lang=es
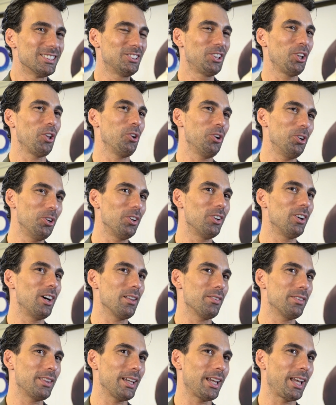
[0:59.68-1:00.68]
todo
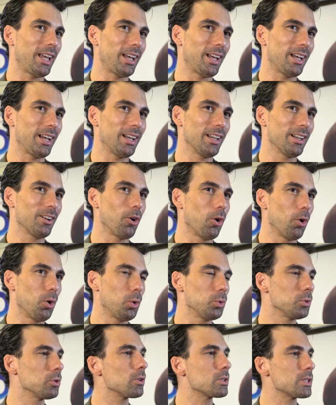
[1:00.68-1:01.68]
hace que en
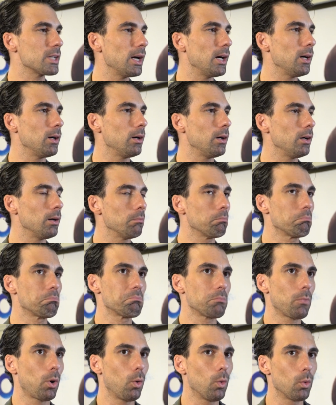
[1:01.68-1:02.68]
conjunto
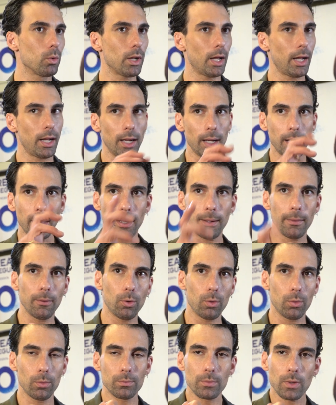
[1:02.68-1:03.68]
sea
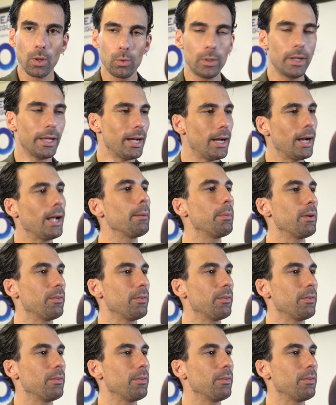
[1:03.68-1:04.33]
un engranaje